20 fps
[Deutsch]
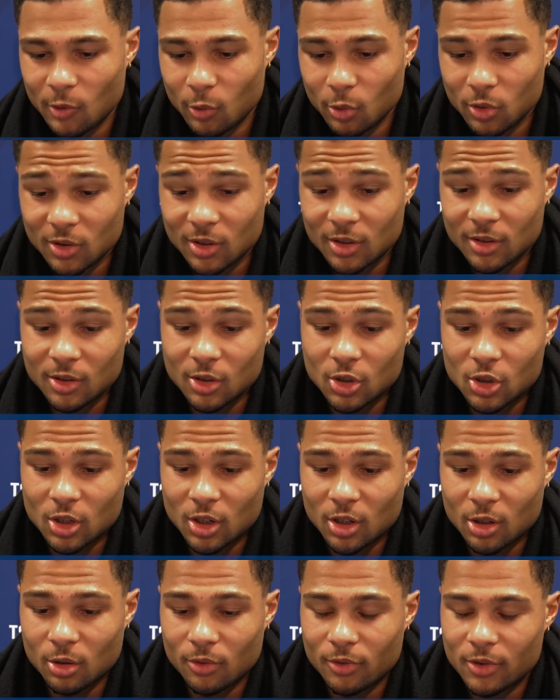wir wussten, dass sie eine
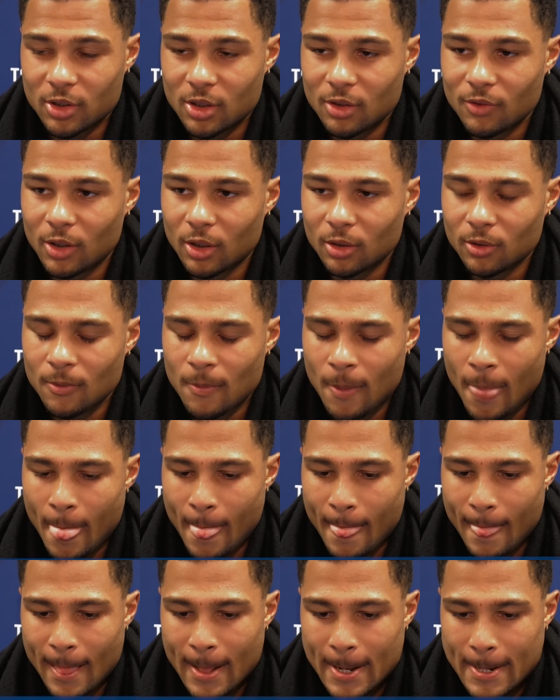starke Offensive hatten.
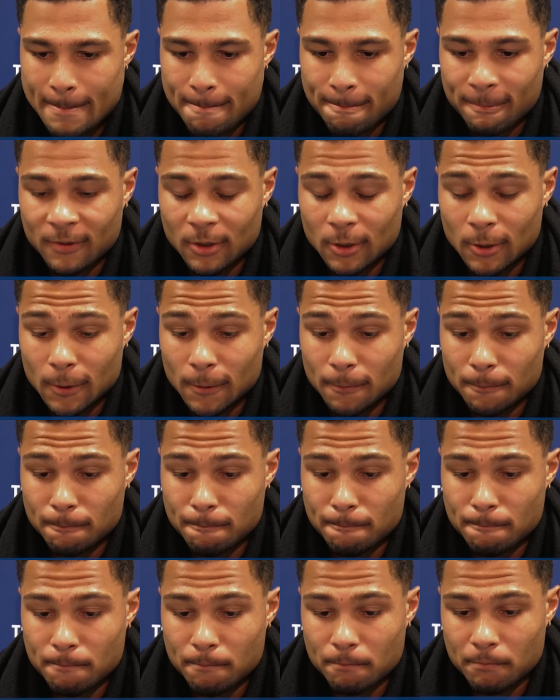Ähm,
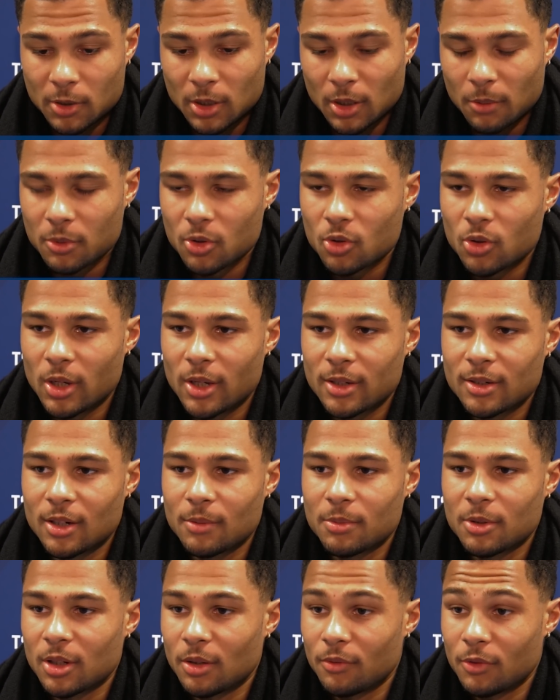ich denke, bis zur ersten
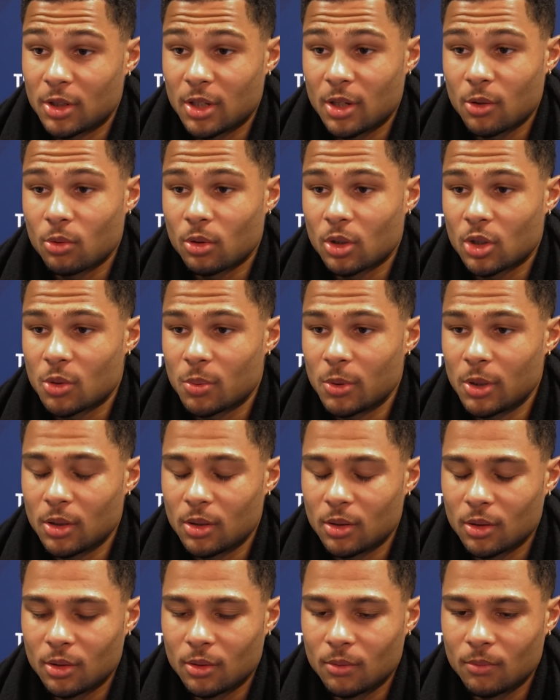Halbzeit haben wir sehr gut gespielt.
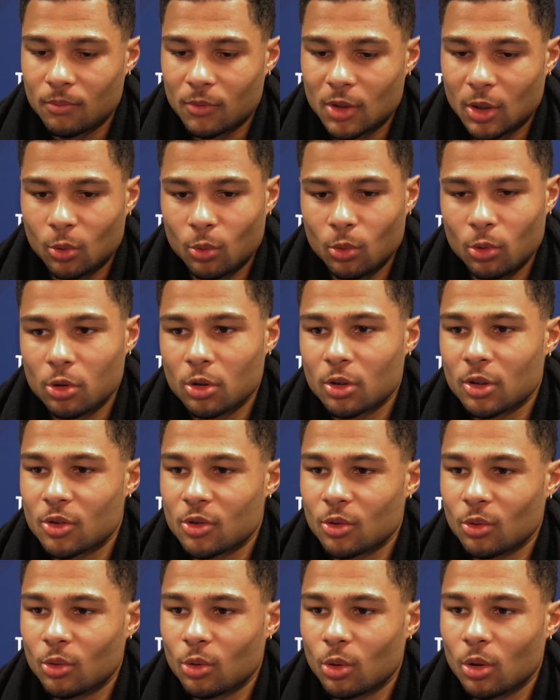Ähm, dann unglücklich
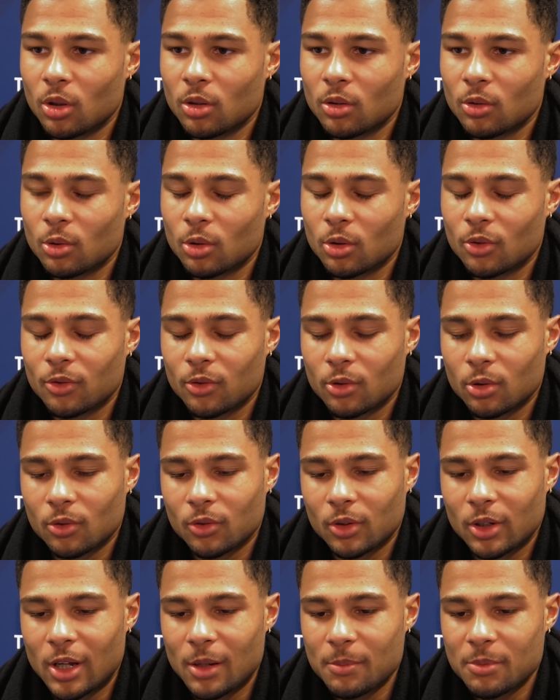so ein Tor kurz, kurz
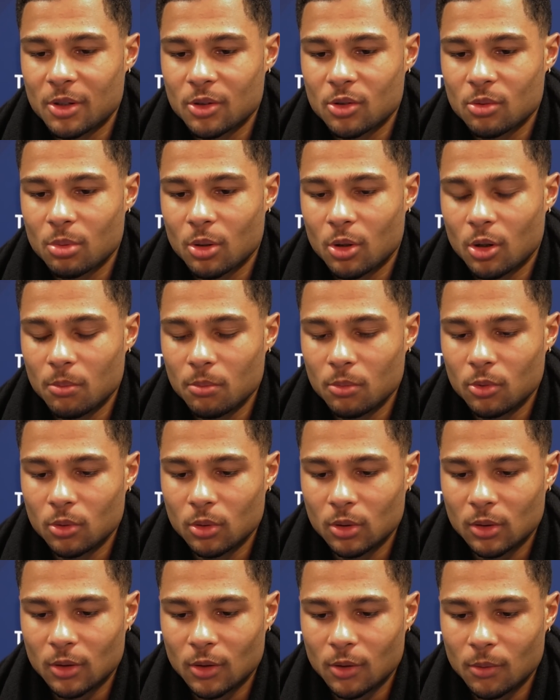vor der Halbzeit zu bekommen.
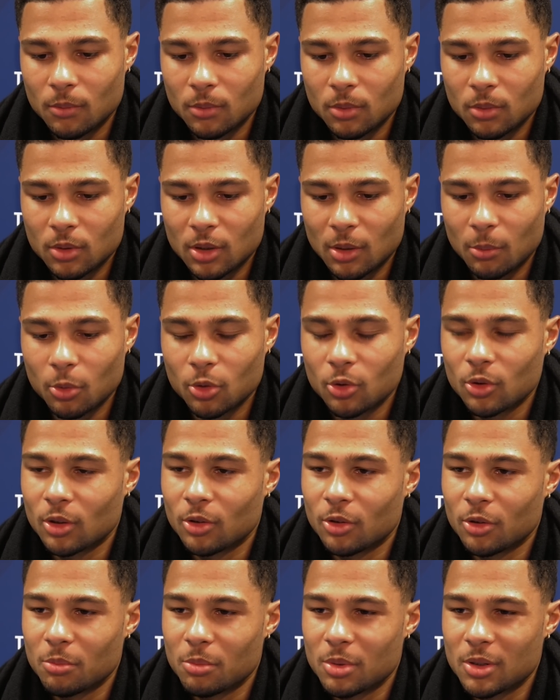Und ähm, da musst du
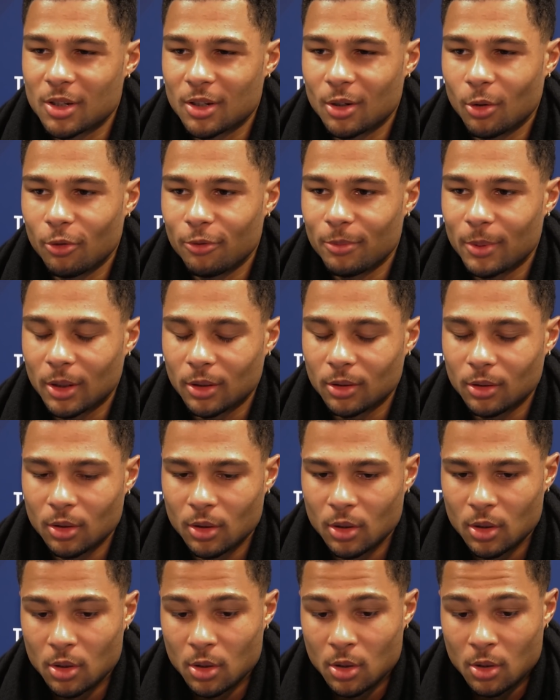natürlich ein bisschen aufmachen,
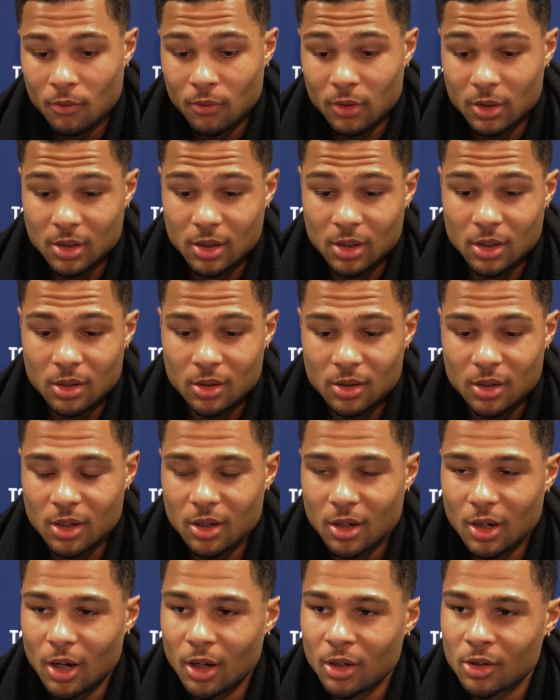was ihnen sehr in
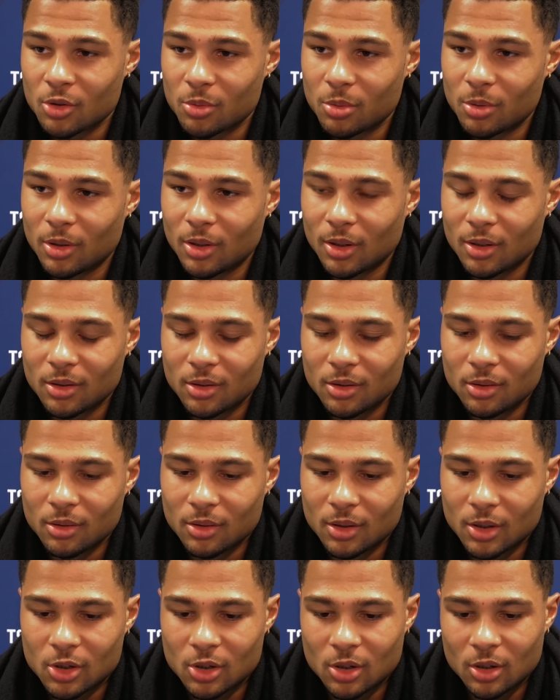die Karten spielt, da sie
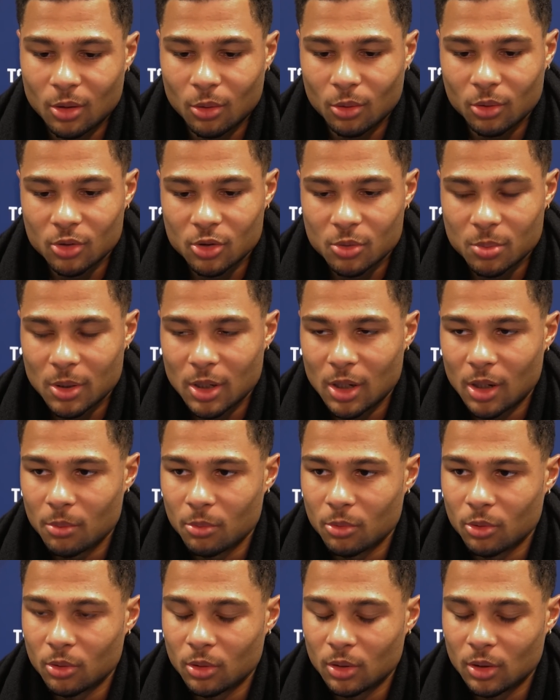sehr schnelle Außenspieler
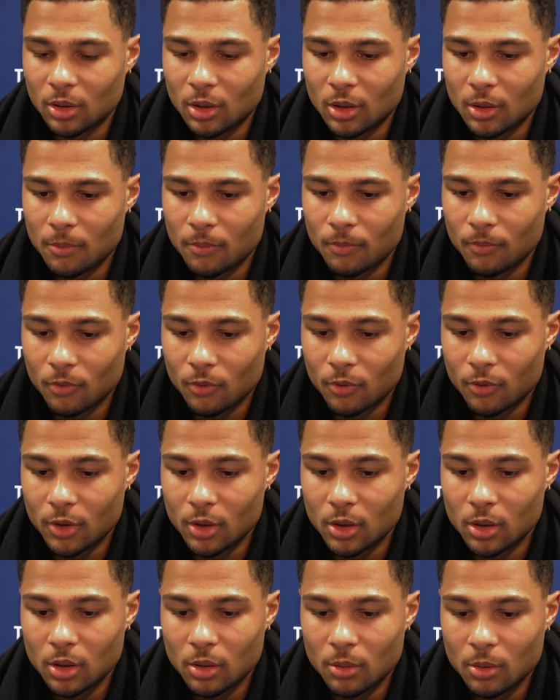haben und ähm,
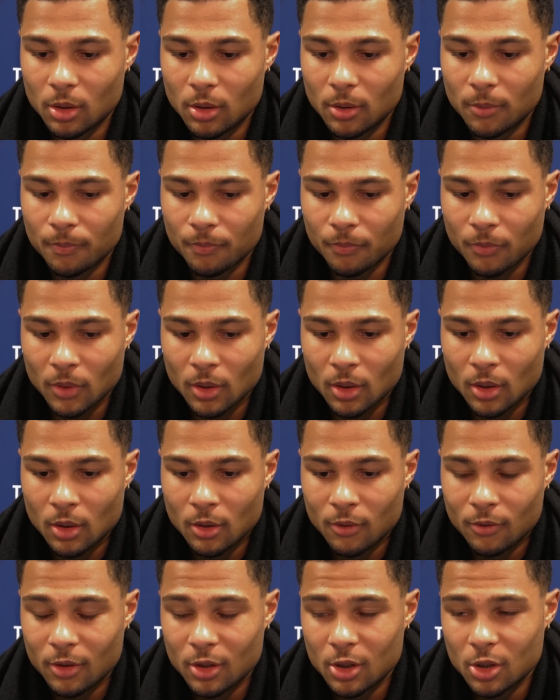viele, ähm,
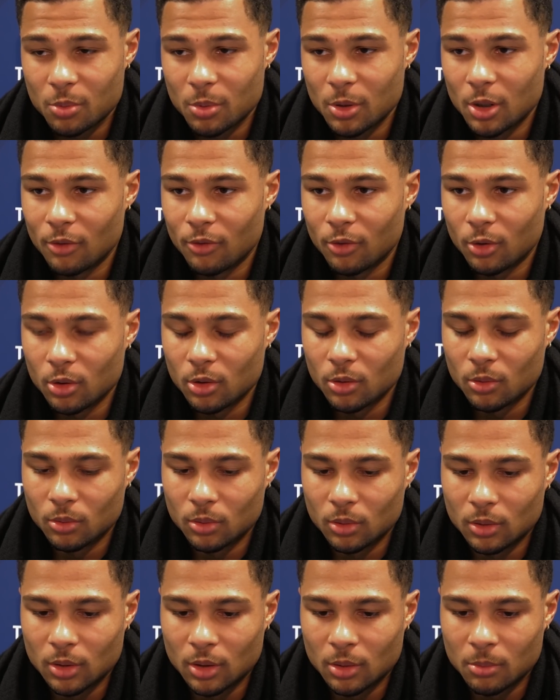viele Spieler vorne.
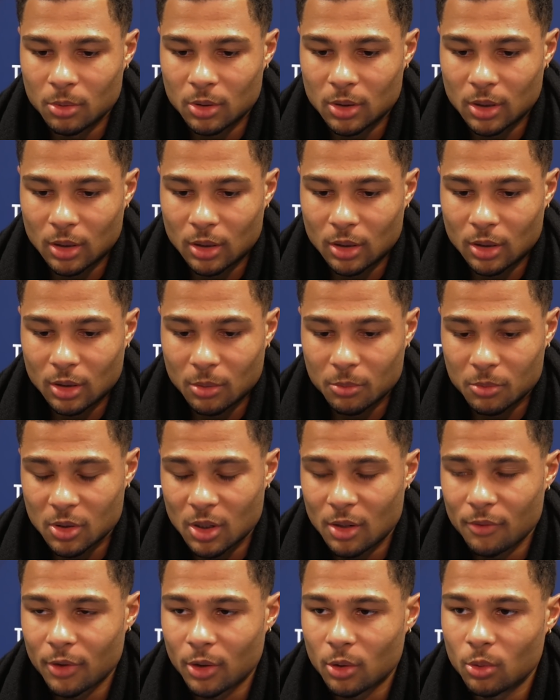Und ähm, ich denke, dann haben sie
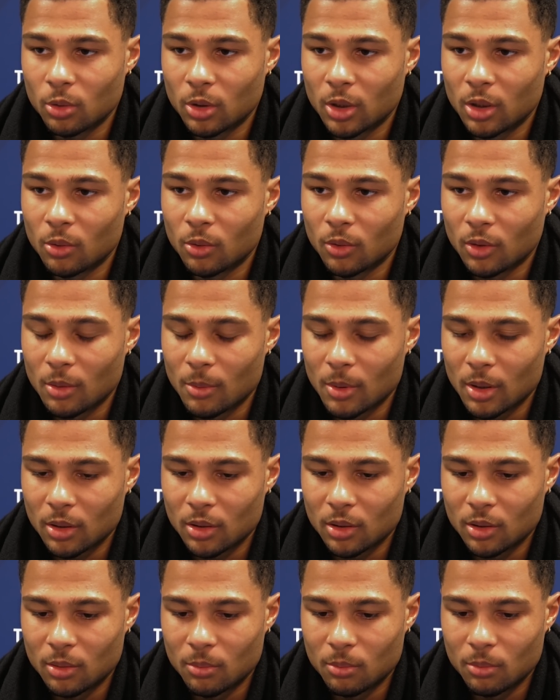es einfach gut gegen uns
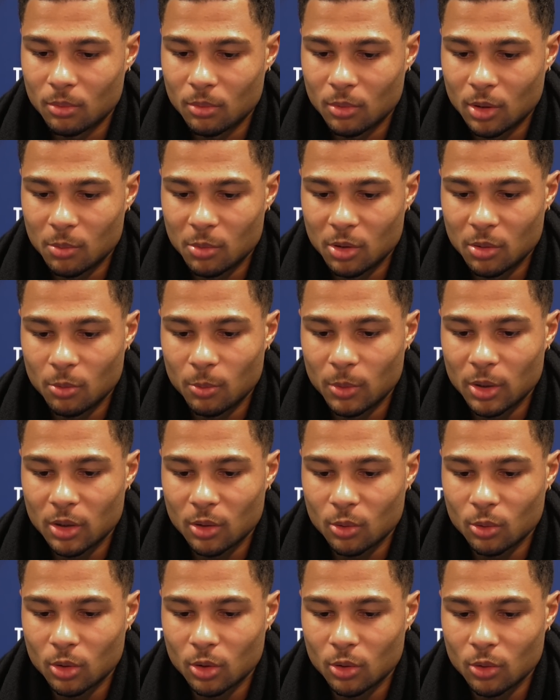gemacht, haben die Momente
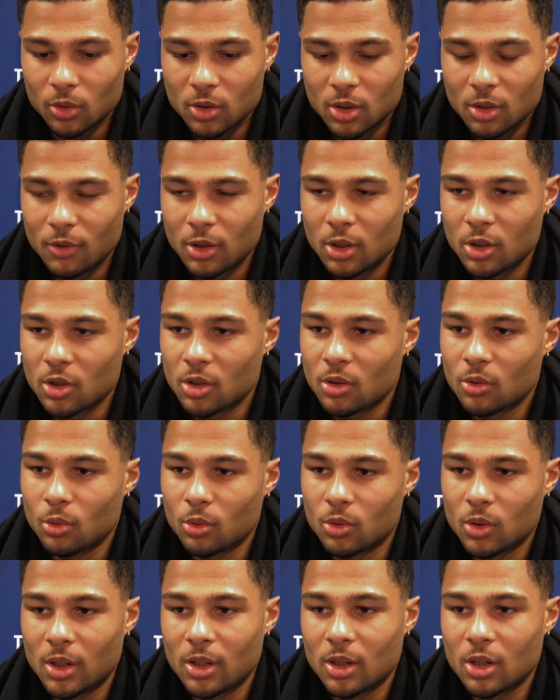gut genutzt, die wir nicht
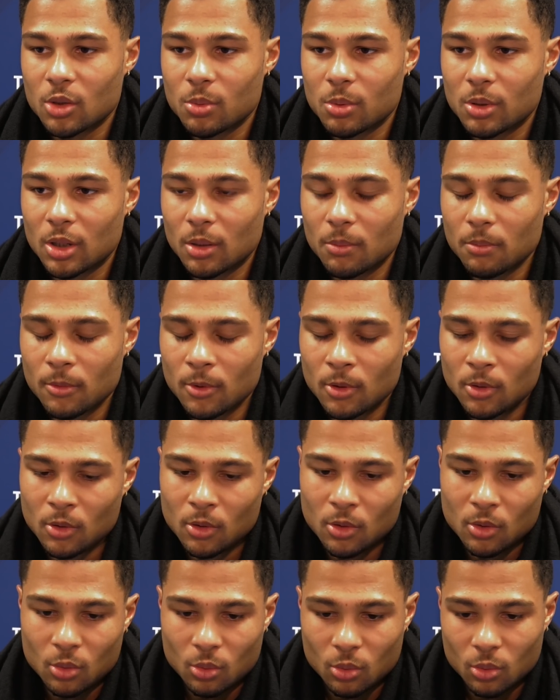gut zu Ende gespielt haben.
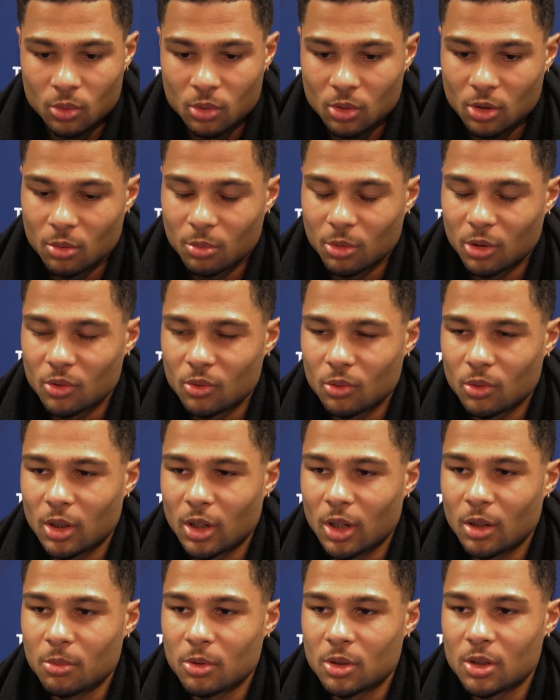Und so kommt dann so ein
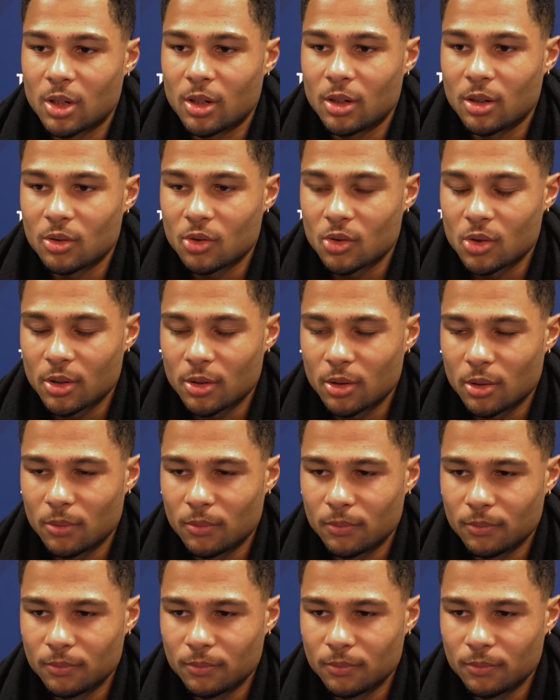Ergebnis leider zustande.